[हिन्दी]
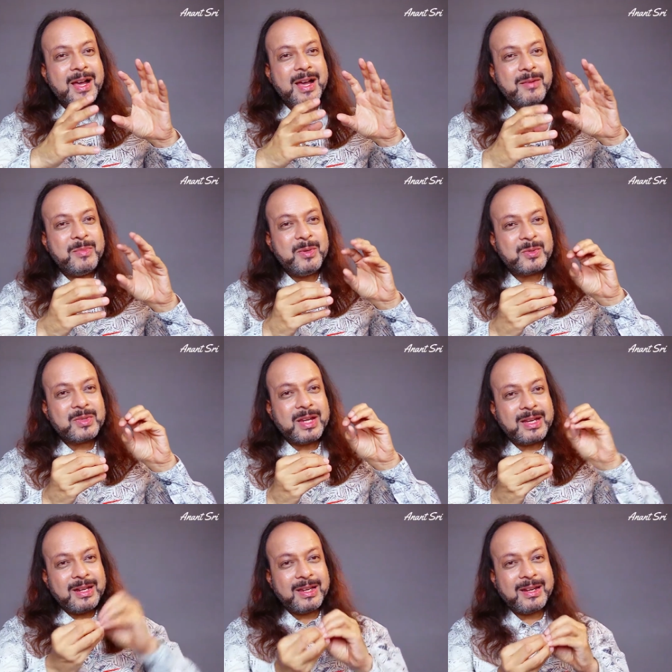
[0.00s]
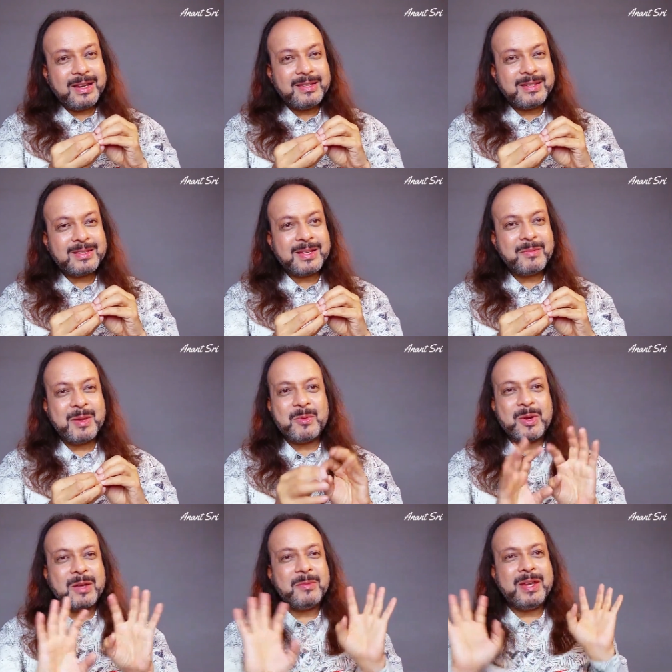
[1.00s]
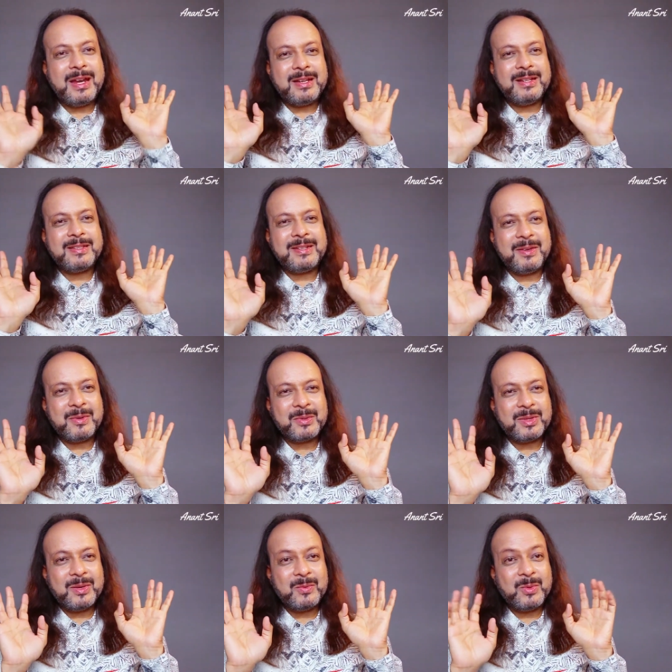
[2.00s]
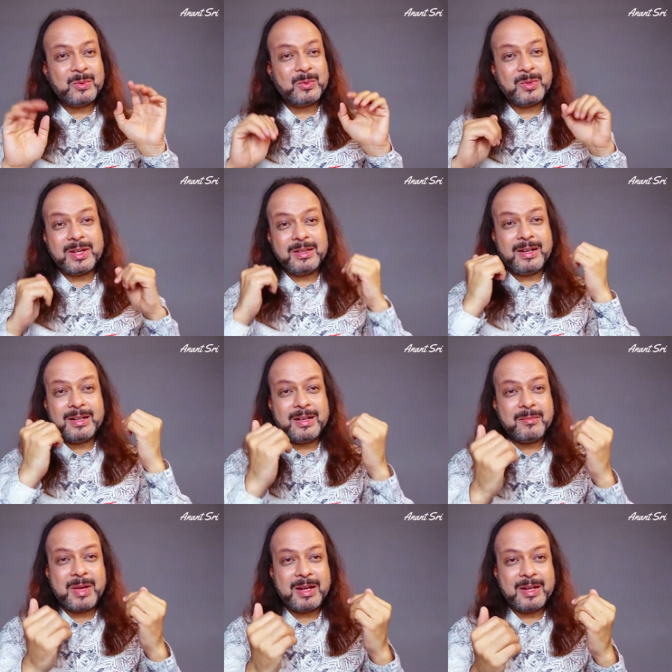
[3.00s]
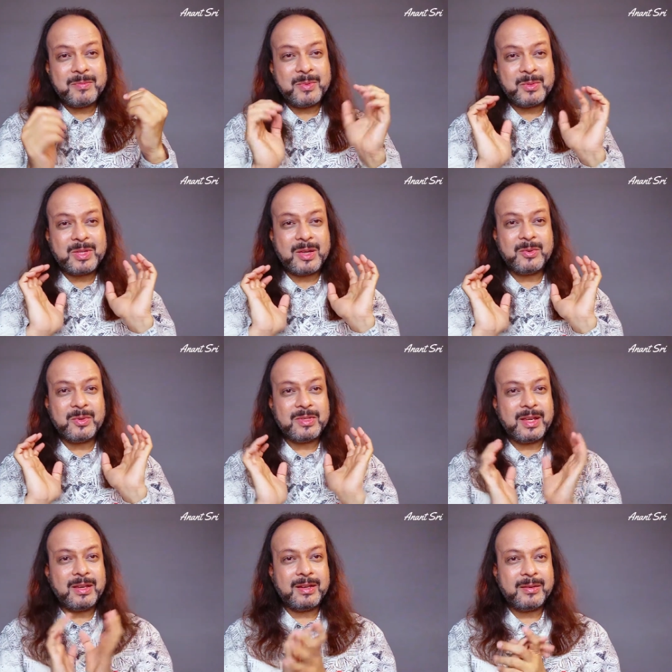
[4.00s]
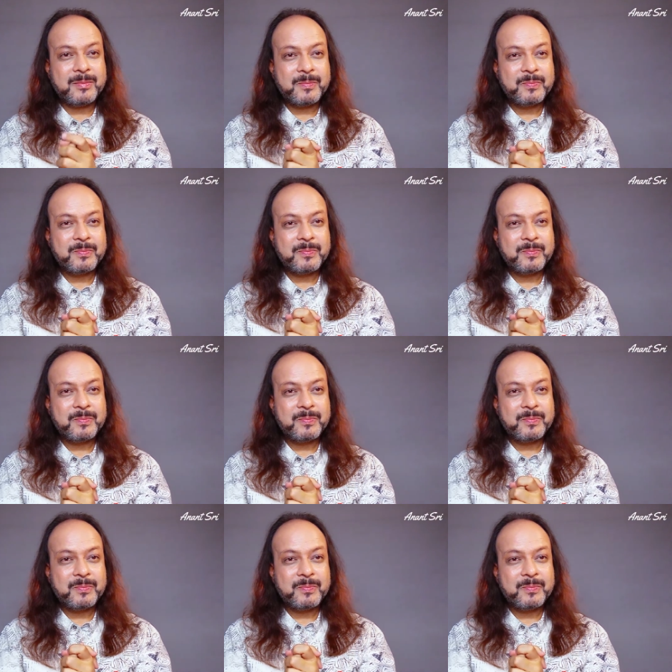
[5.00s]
अभी उस कैटेगराइजेशन में वो कभी एटीज नहीं होता वो तुरंत लड़ने मारने पर उतारू हो जाएगा